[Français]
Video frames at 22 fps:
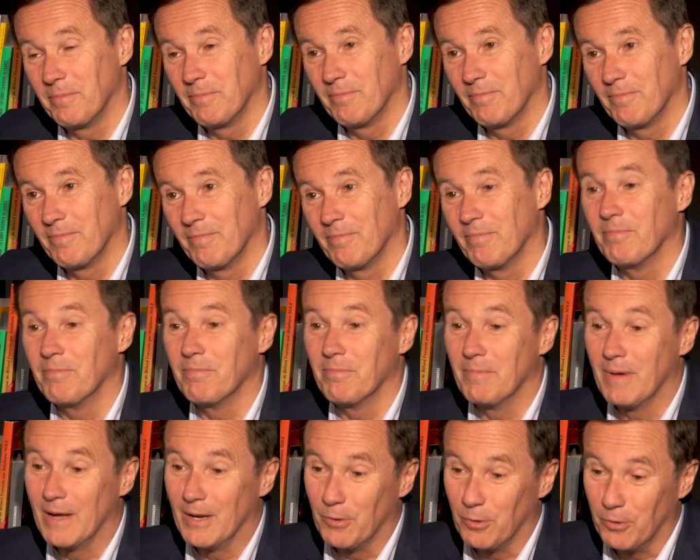Figaro.
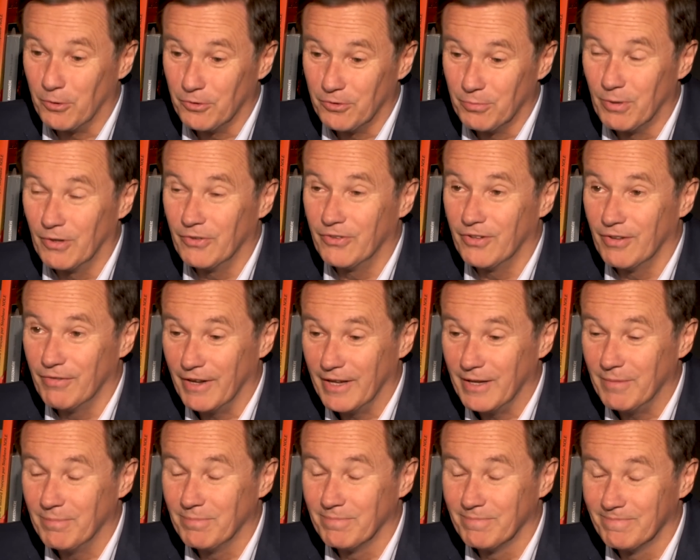Malheureusement, c'est
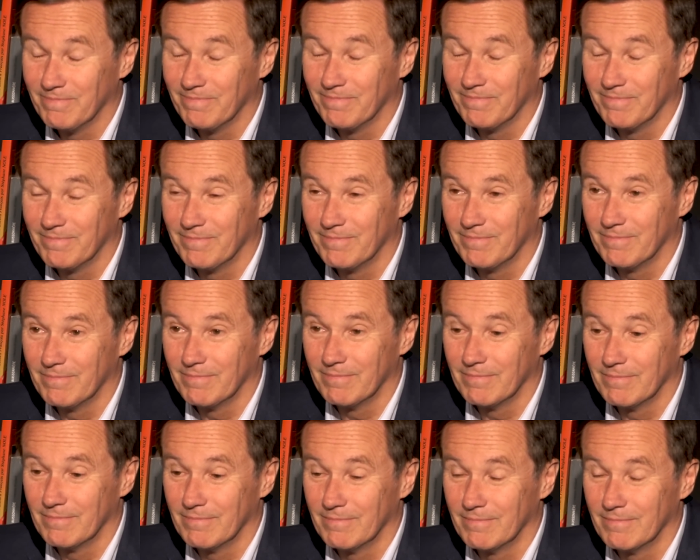vrai.
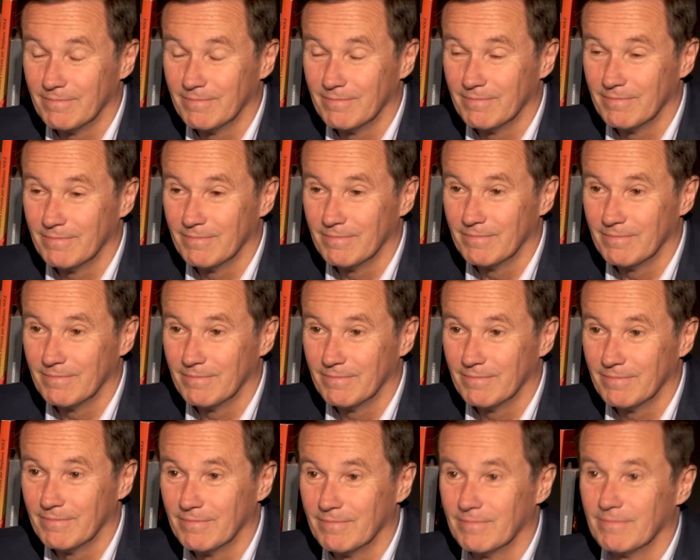Et effectivement,
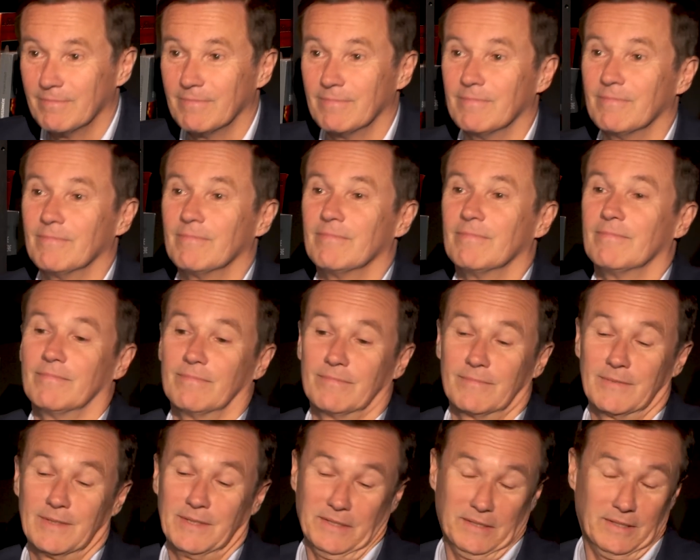c'est une vraie
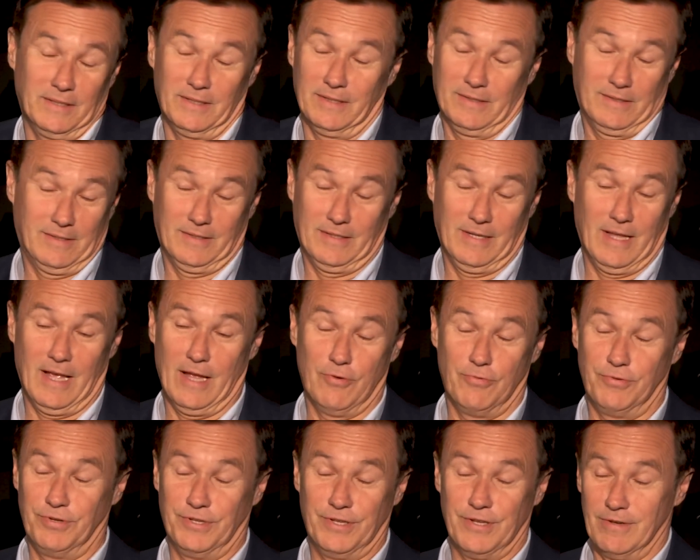actualité. C'est
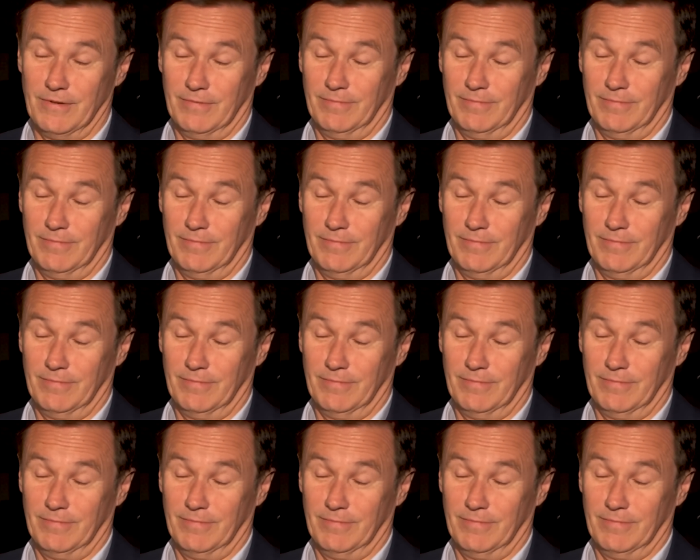hallucinant.